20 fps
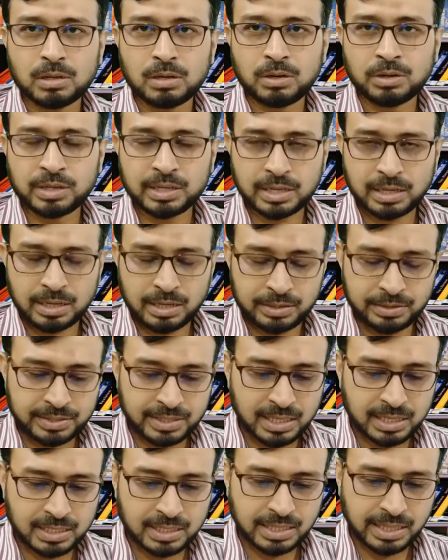অনেক
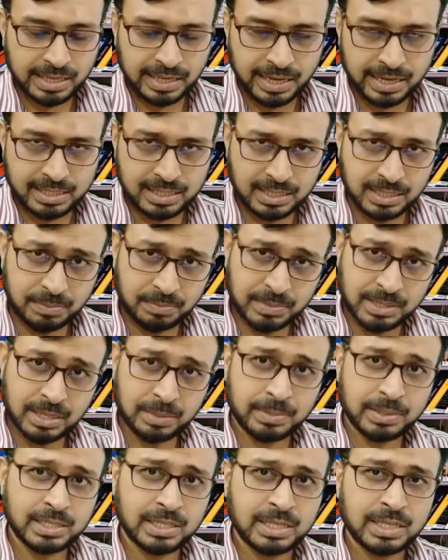রিসার্চে দেখা গেছে যে
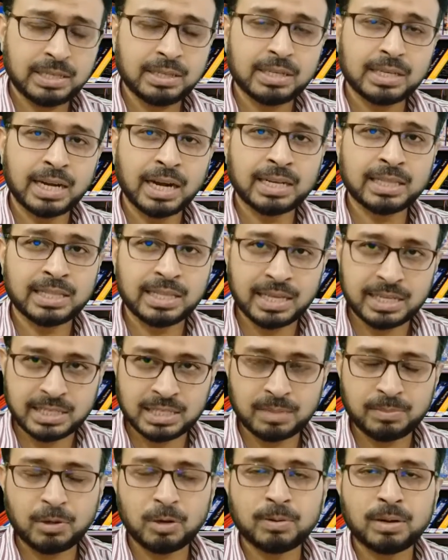ভিটামিন ডি ঘাটতি
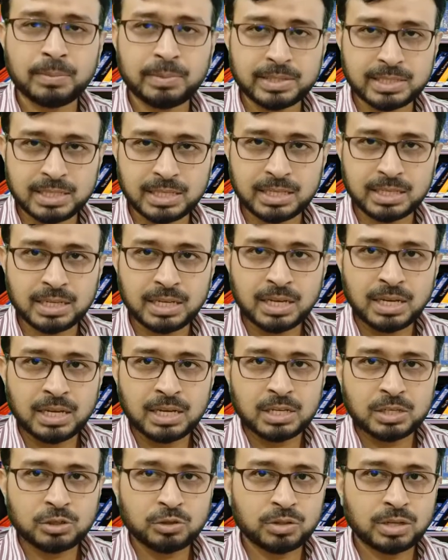আছে বা অভাব আছে
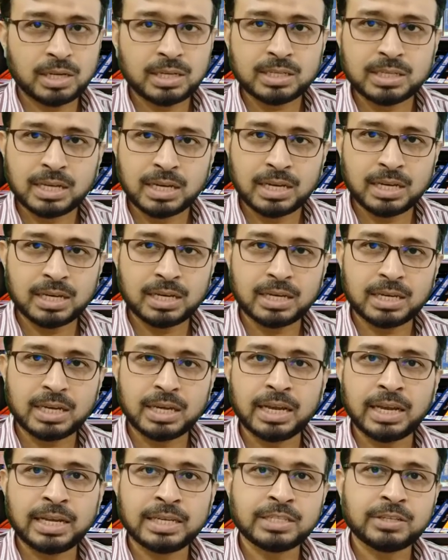সুতরাং
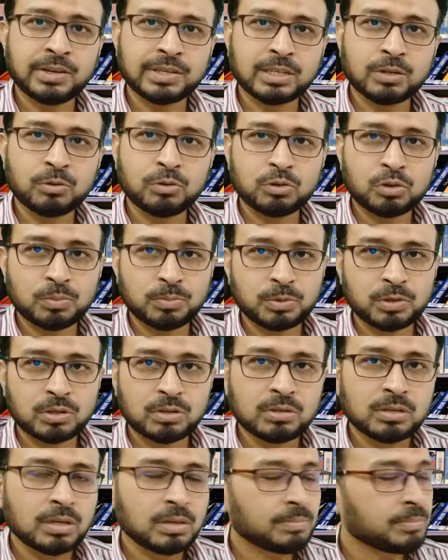এইটাও একটা গুরুত্বপূর্ণ
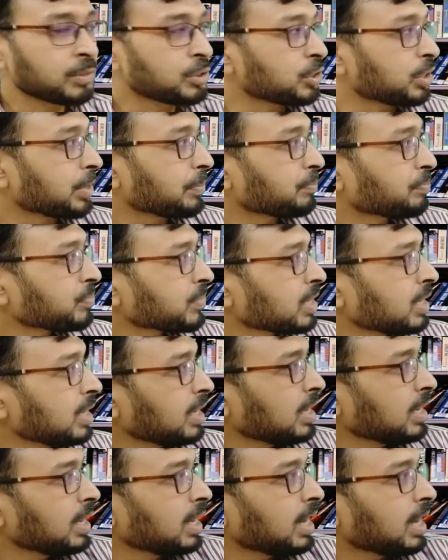বিষয়
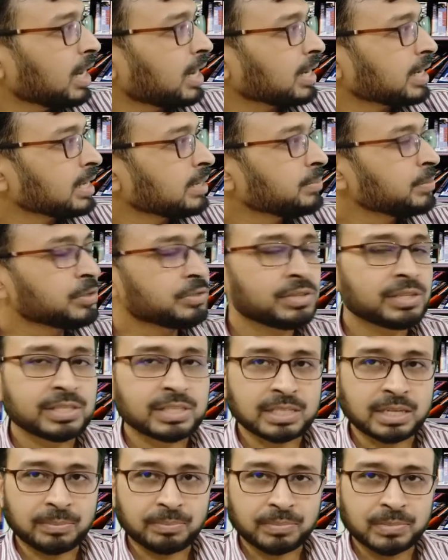আর ইমিউন
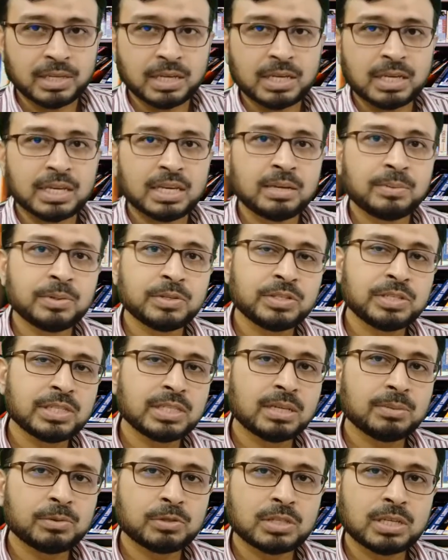সিস্টেম ইমিউন
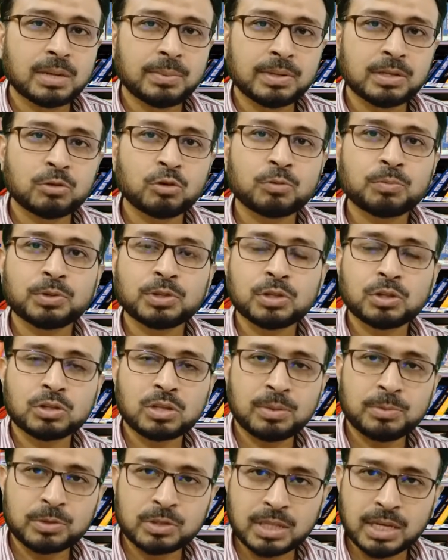সিস্টেম হচ্ছে আমার রোগ প্রতিরোধ
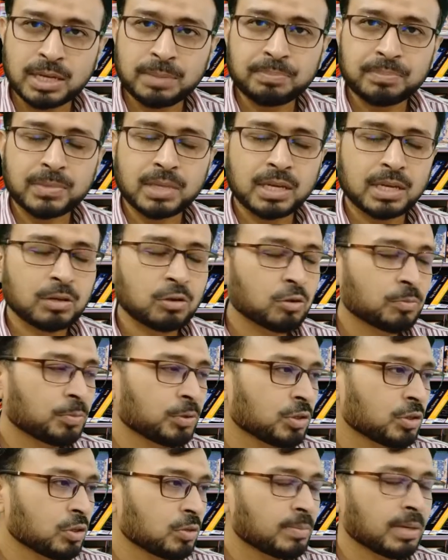ক্ষমতা রোগ
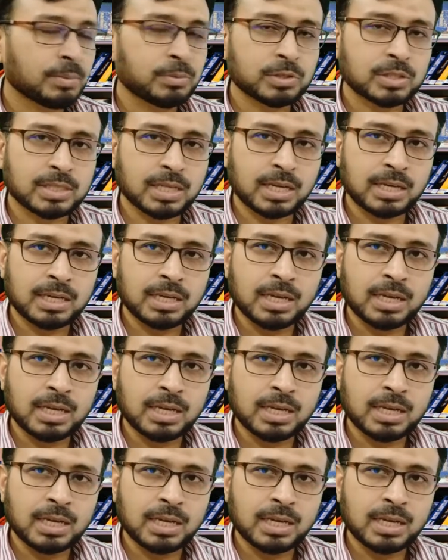প্রতিরোধ ব্যবস্থা